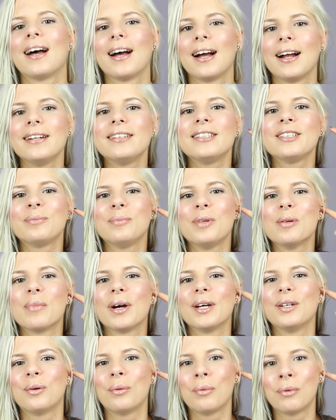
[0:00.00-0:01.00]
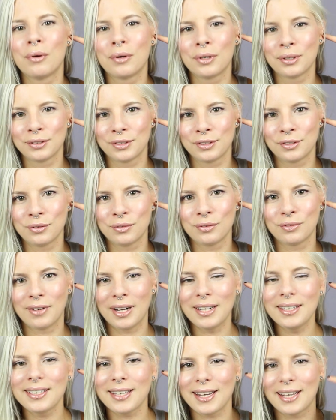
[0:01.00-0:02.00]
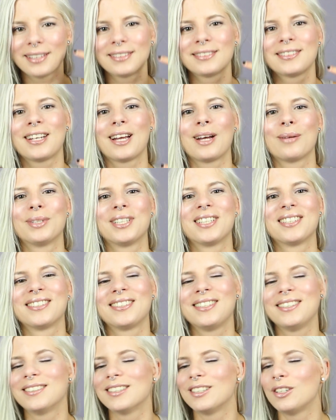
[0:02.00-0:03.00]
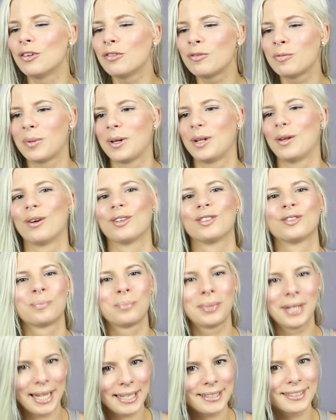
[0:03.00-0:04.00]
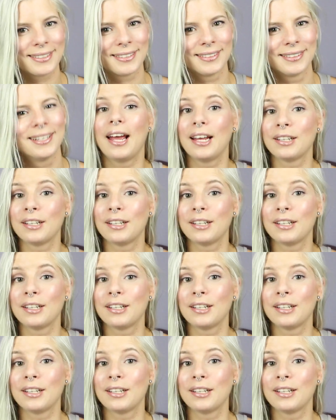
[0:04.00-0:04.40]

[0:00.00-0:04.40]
halte ich mir meine Ohren zu, weil ich Angst habe, dass diese Luftballons platzen.